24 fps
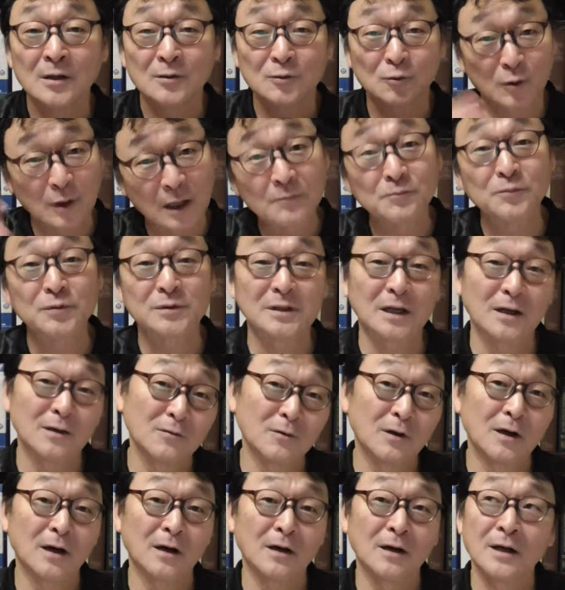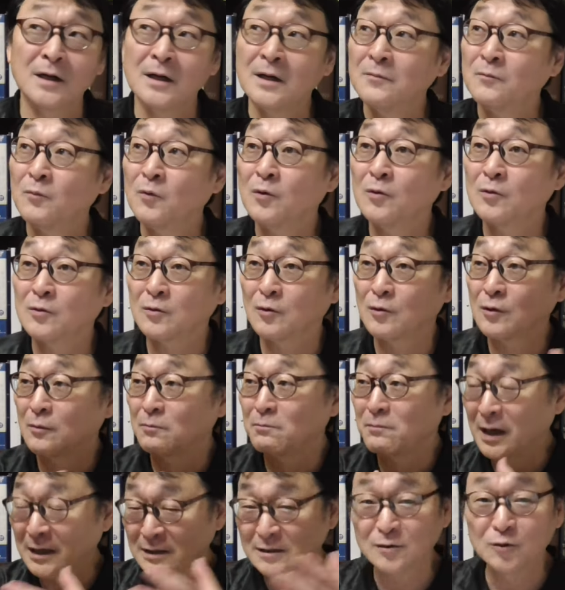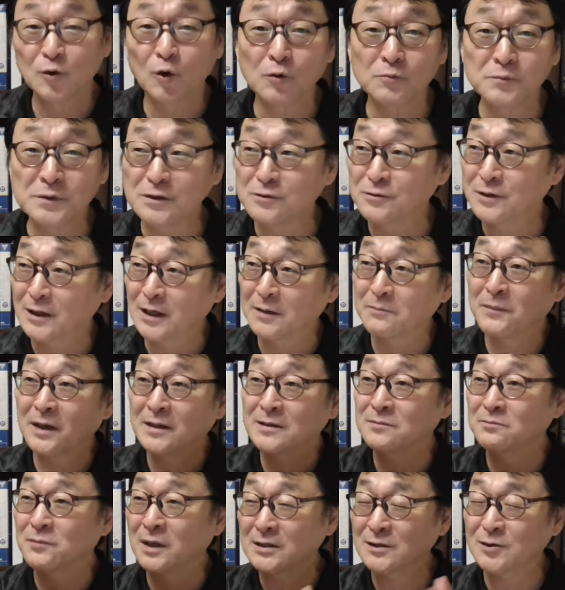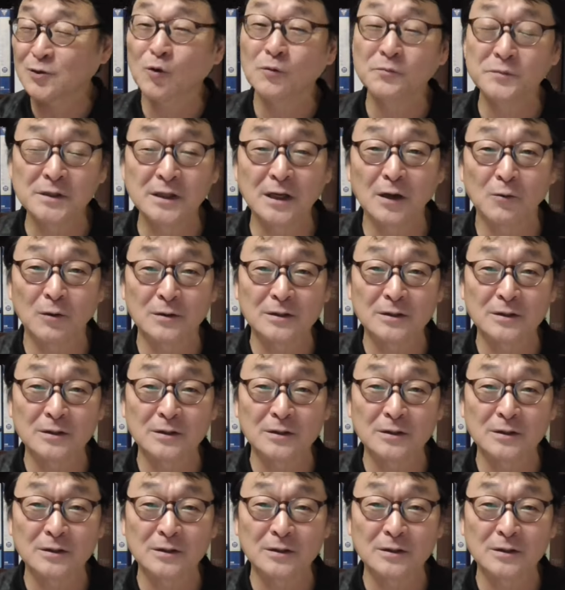トランプさんは、もうこのマスゴミかな、マス、マスコミが